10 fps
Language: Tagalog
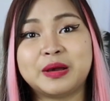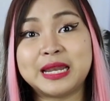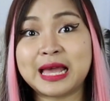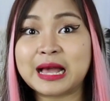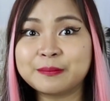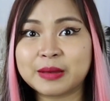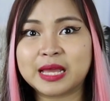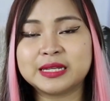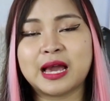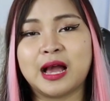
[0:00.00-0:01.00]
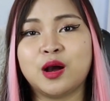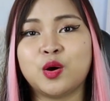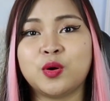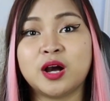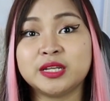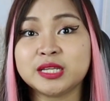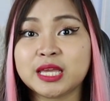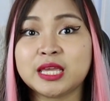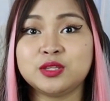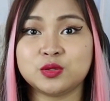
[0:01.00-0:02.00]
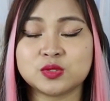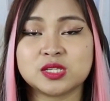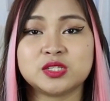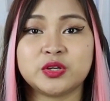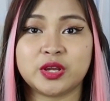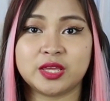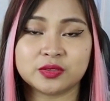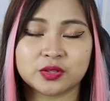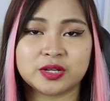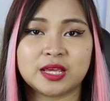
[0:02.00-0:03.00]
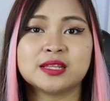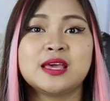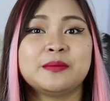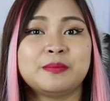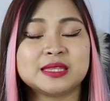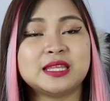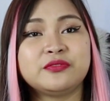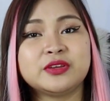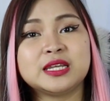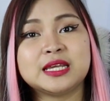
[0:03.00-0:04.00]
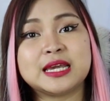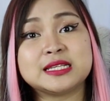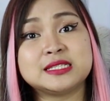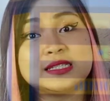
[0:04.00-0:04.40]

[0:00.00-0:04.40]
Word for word: malaman how Honeygain uses your internet. But definitely, guys,